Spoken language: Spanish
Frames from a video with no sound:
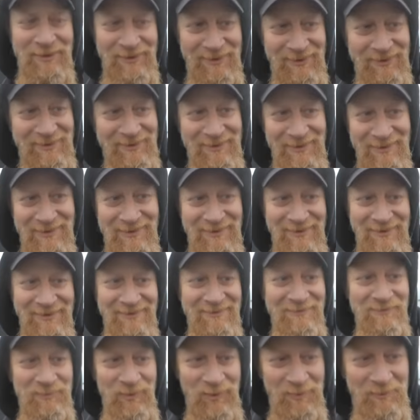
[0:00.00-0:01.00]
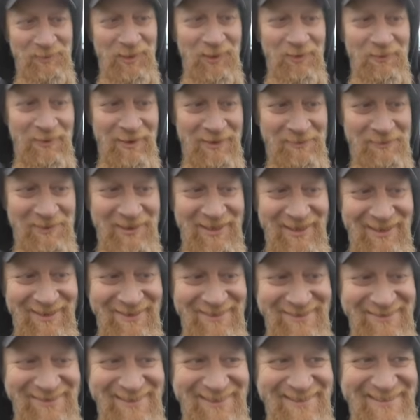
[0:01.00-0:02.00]
sí, sí, sí. Conmigo va a pescar.
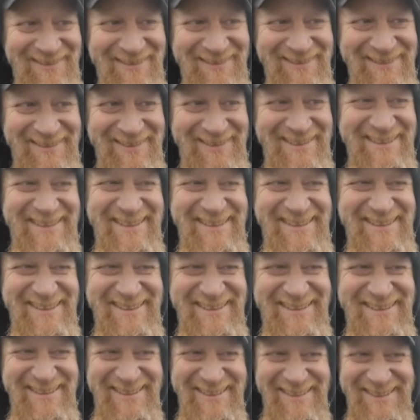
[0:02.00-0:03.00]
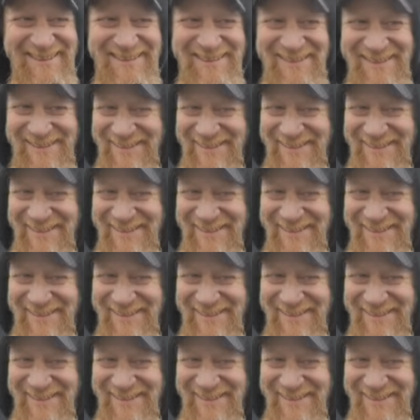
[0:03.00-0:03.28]
Bueno, Tenemos que